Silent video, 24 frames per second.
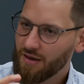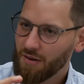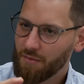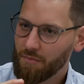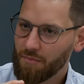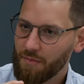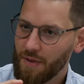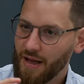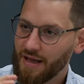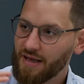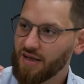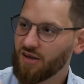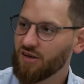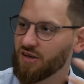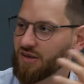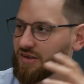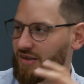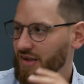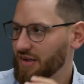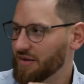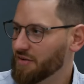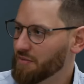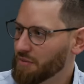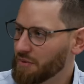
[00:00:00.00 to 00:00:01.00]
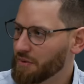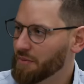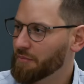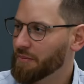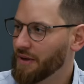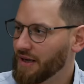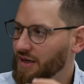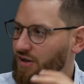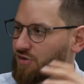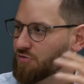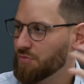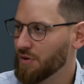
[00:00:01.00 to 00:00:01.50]
Man ich jetzt mal
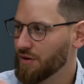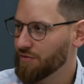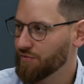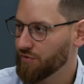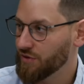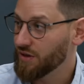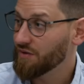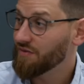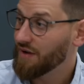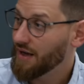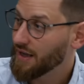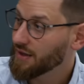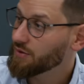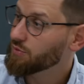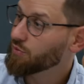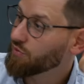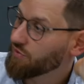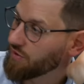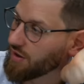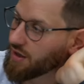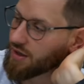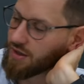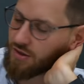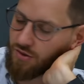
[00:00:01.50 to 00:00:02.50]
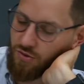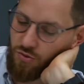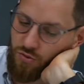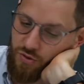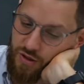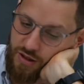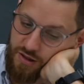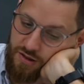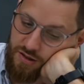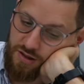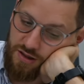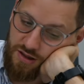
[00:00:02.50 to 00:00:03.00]
Management von
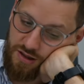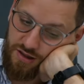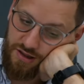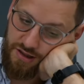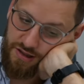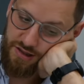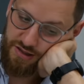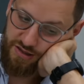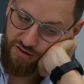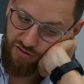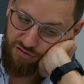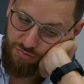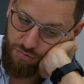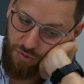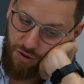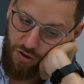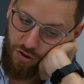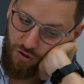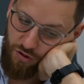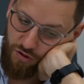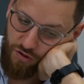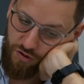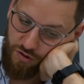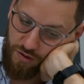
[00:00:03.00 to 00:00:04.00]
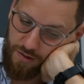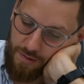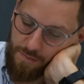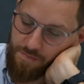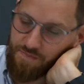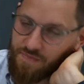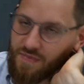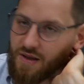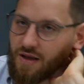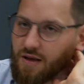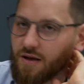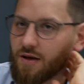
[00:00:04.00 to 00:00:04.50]
Erwartungshaltungen gesprochen.
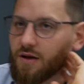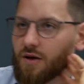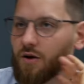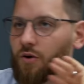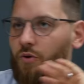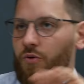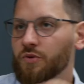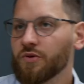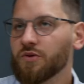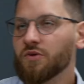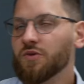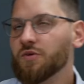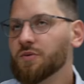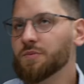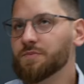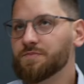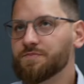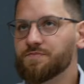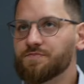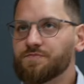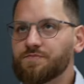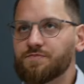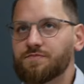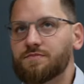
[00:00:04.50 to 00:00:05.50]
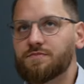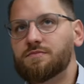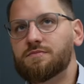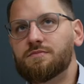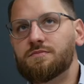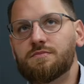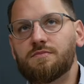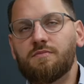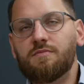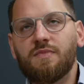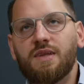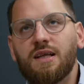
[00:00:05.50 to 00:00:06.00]
Und
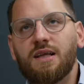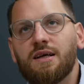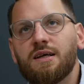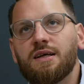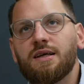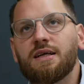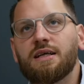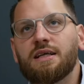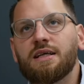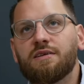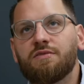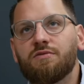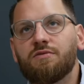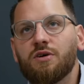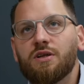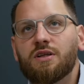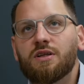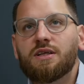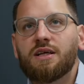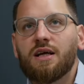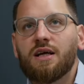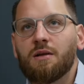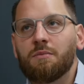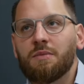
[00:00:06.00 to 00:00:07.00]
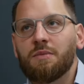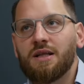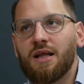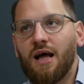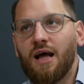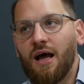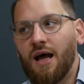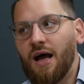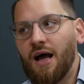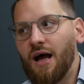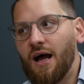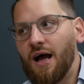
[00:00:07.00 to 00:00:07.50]
ich würde gern mit
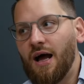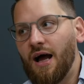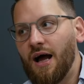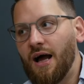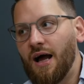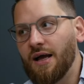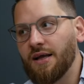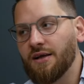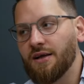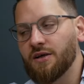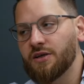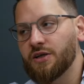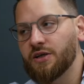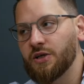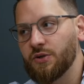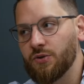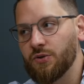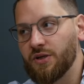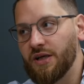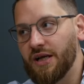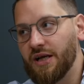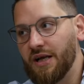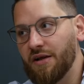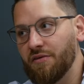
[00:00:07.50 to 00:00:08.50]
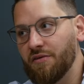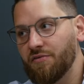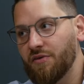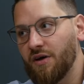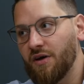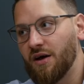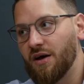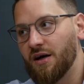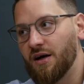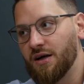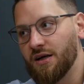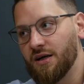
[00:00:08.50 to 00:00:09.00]
einer
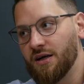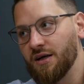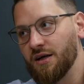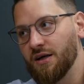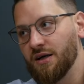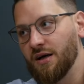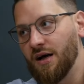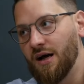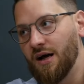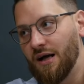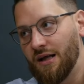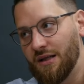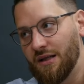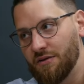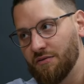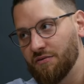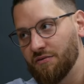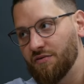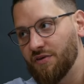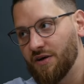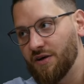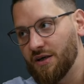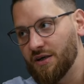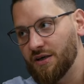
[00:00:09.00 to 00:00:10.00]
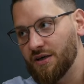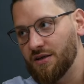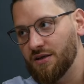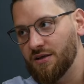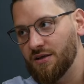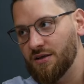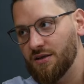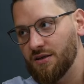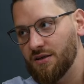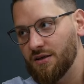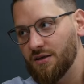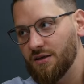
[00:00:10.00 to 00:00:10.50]
QA-Frage
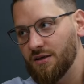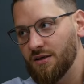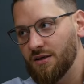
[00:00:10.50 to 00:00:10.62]
anfangen